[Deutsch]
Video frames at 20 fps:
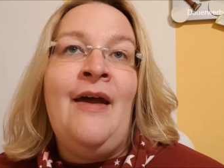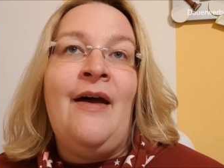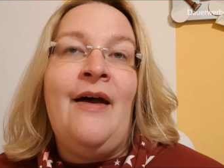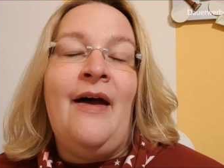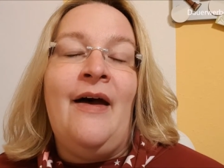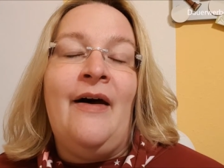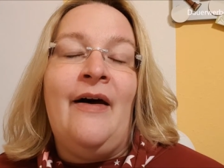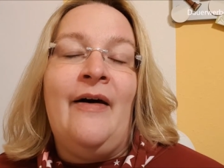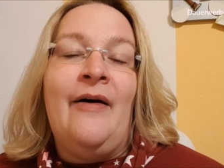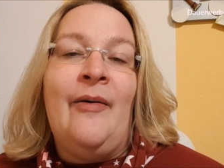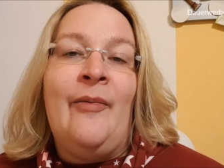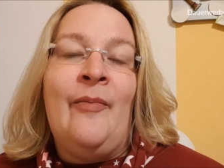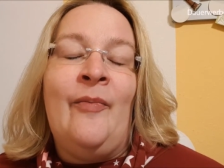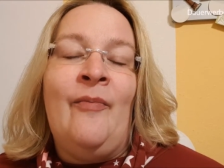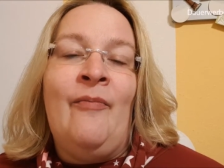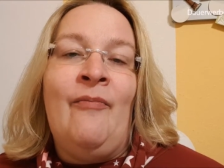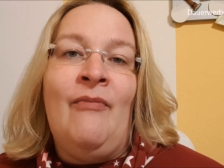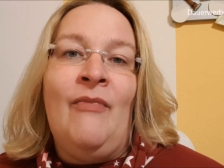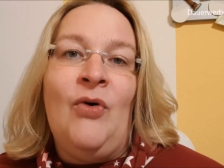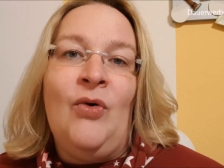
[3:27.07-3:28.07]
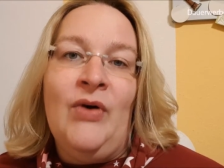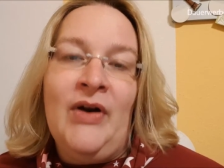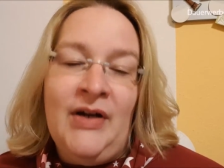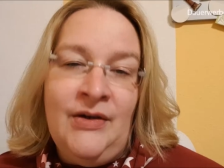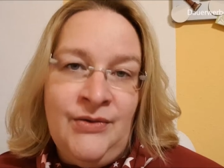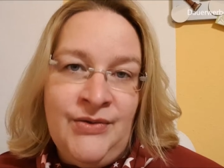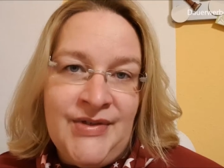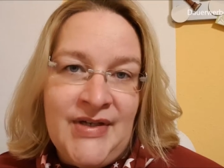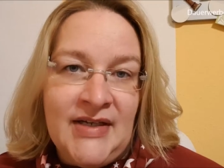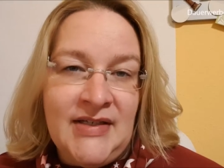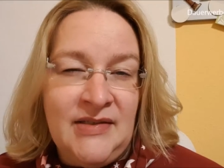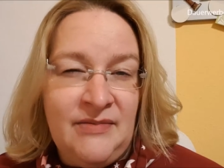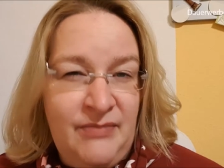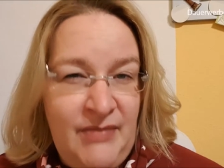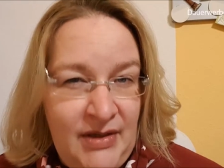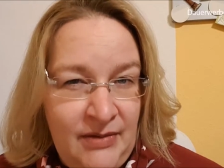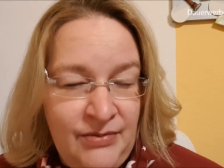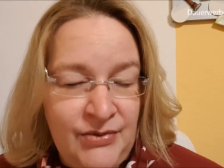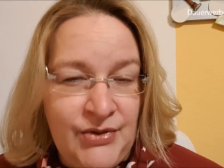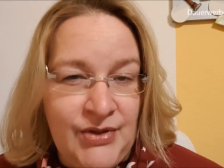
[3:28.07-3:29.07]
Ähm, oder du sagst
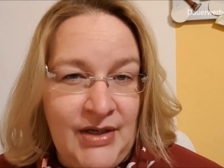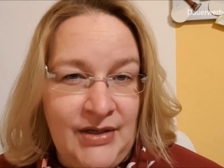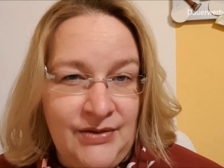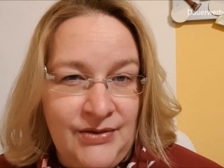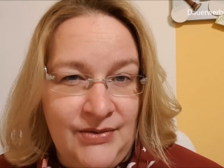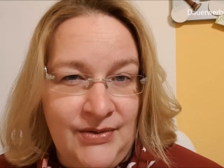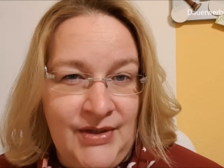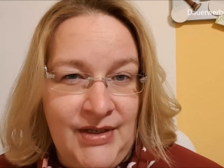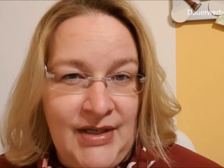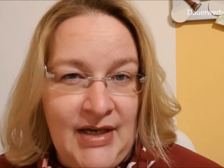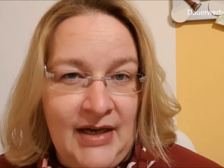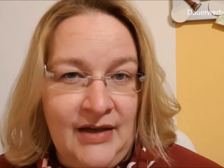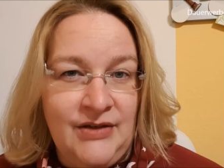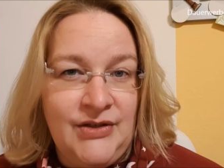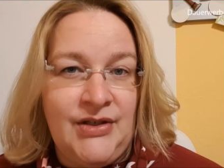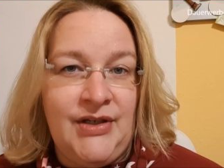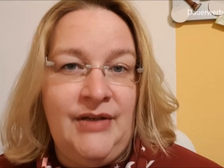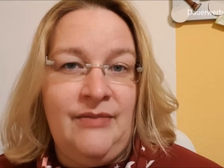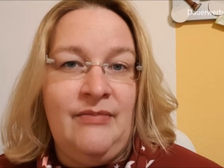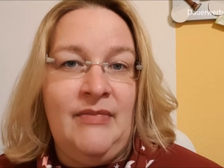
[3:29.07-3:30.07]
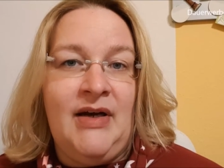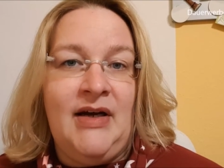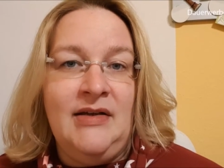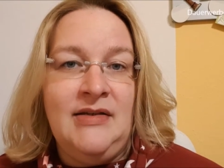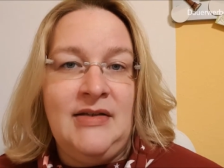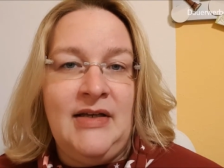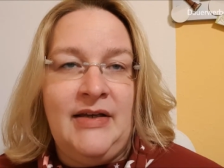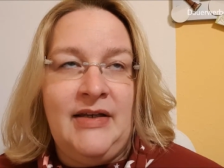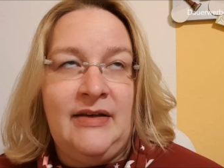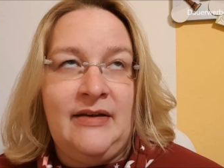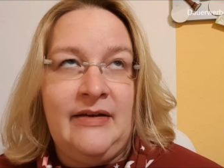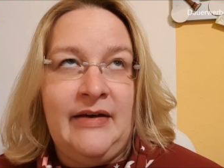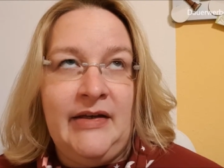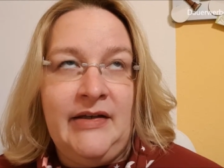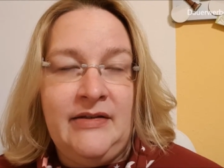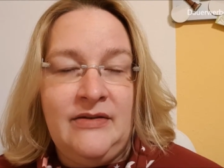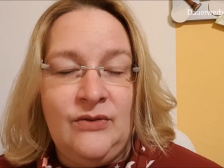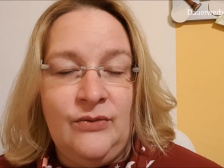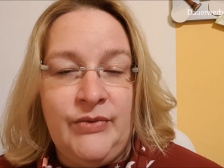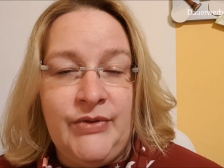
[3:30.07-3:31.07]
mir Bescheid, dass du dich eingeschrieben hast. Ich kriege
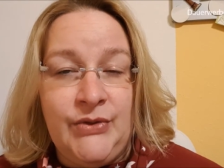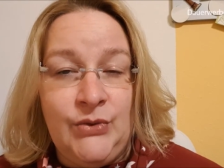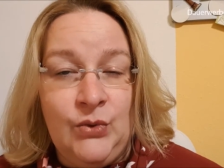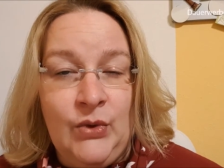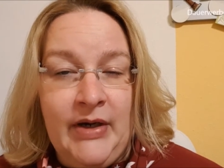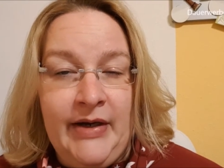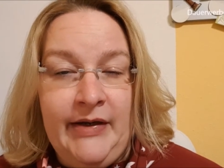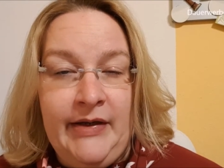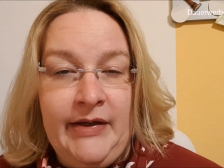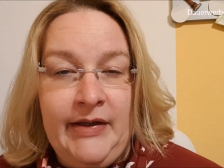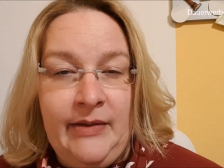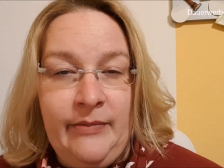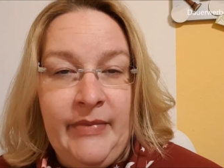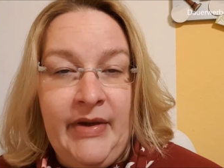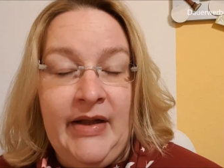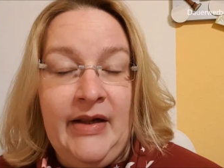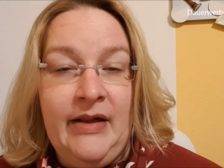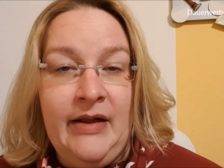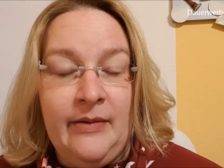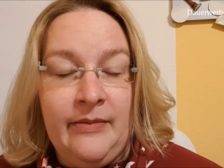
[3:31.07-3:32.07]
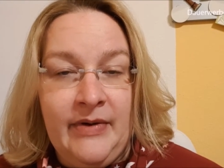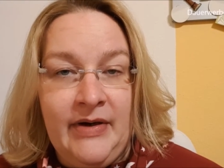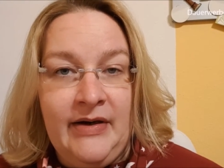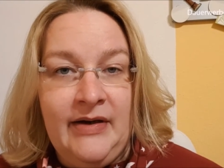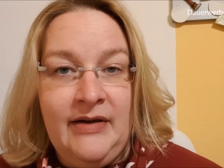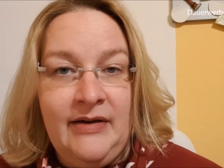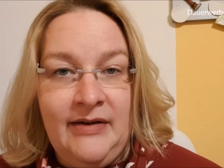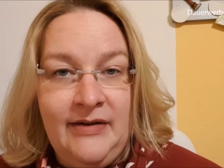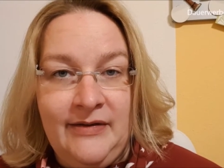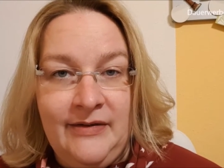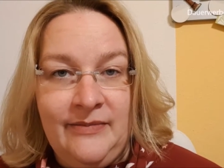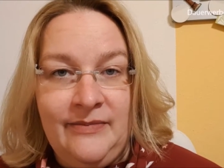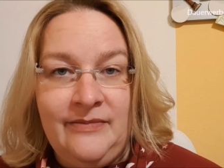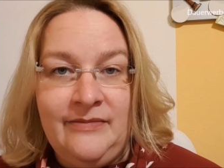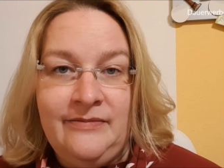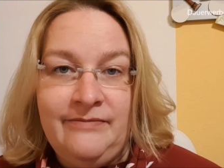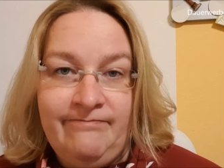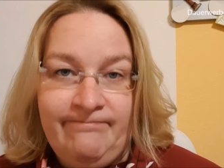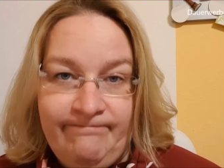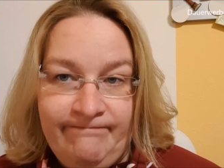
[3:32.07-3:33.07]
sowieso eine E-Mail, aber
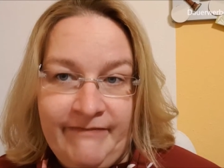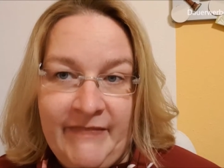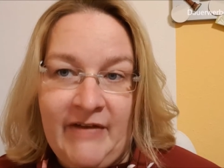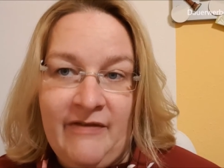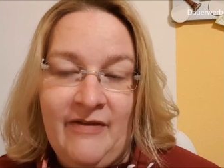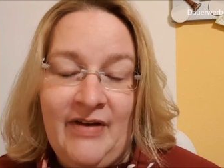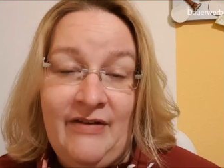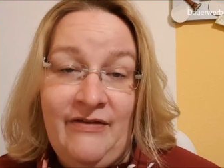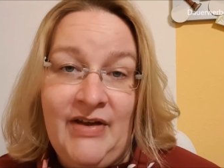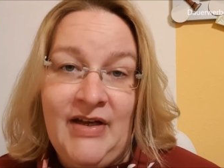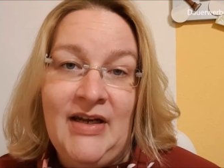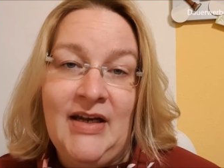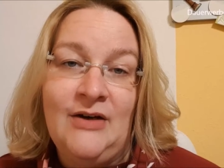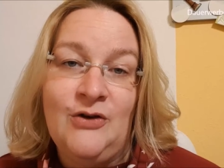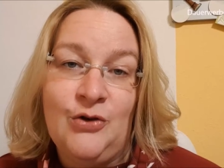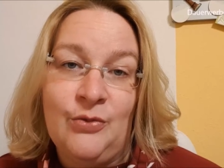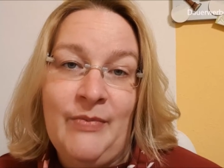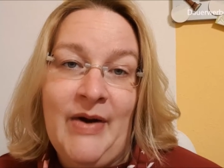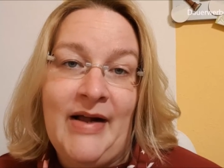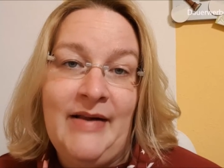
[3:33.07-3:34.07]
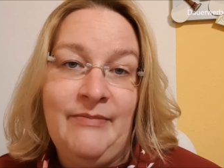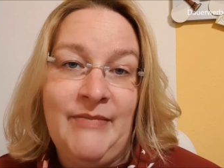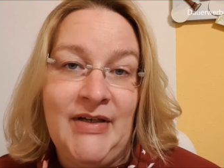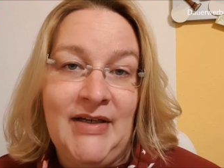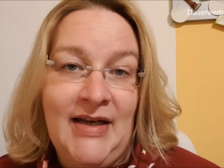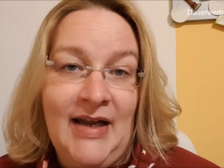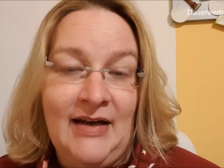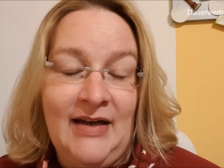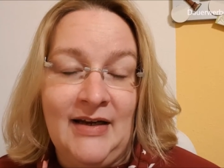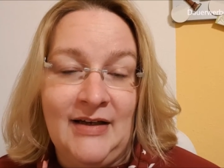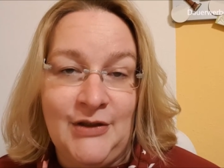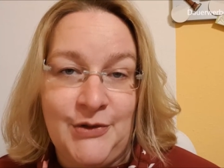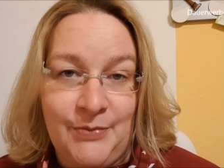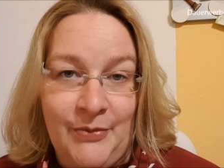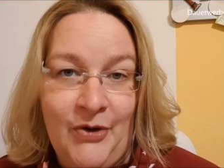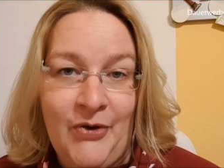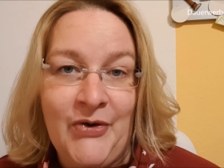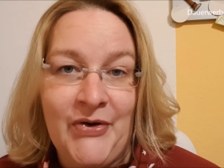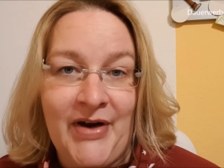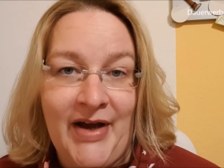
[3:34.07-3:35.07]
ähm, wenn wir denn schon mal miteinander
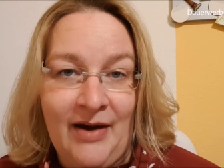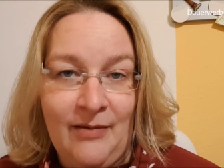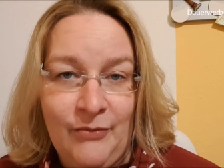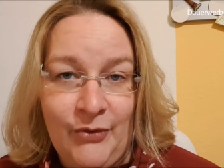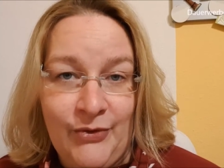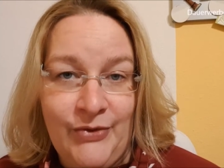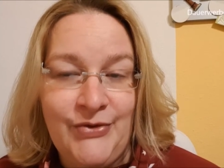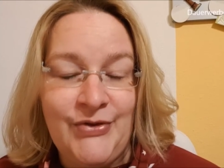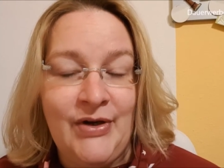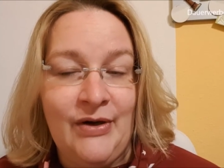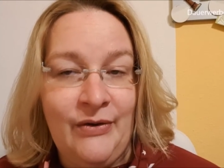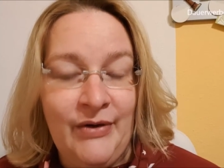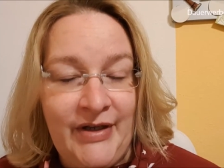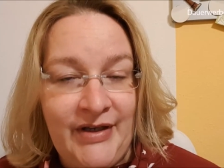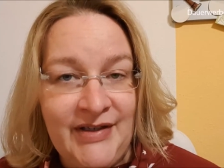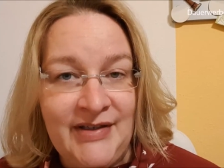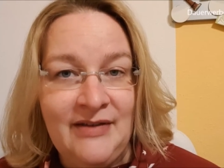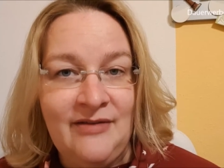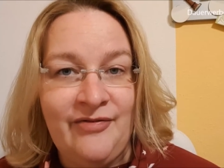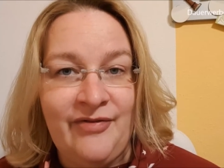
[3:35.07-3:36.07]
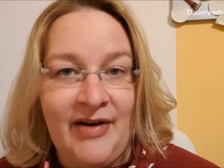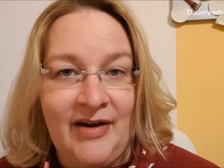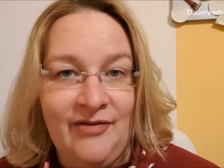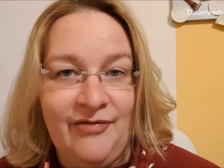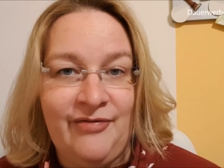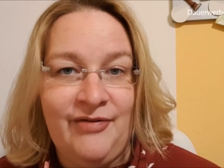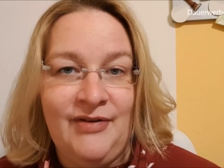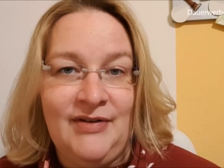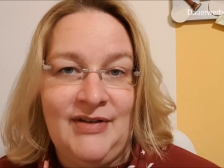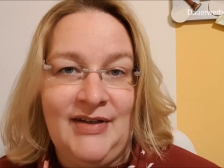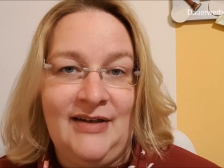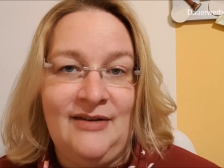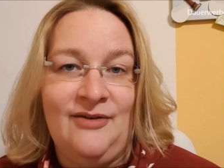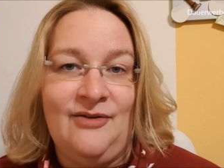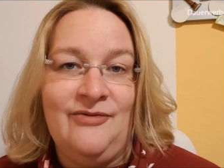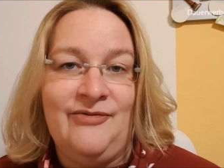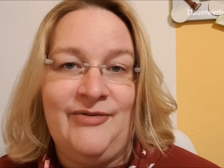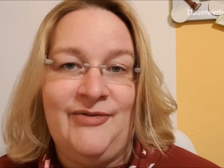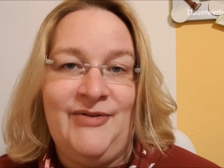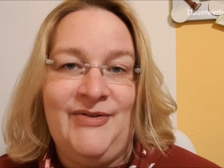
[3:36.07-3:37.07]
gesprochen haben, könnte auch ich in Frankfurt
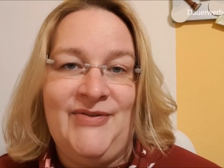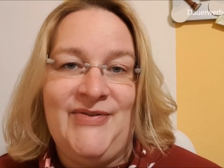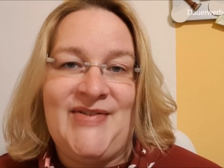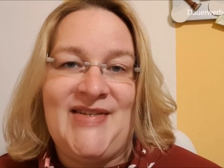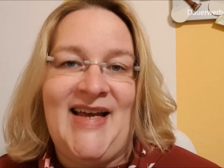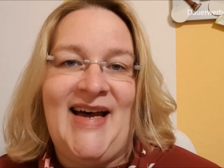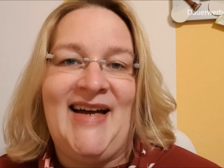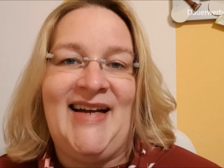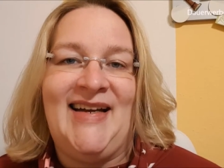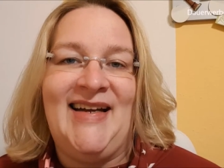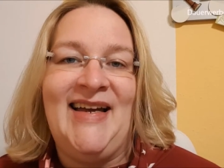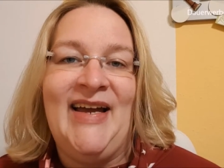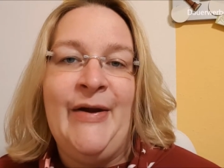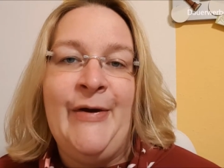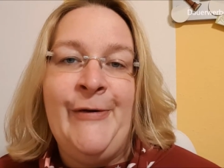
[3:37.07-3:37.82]
anrufen und sagen,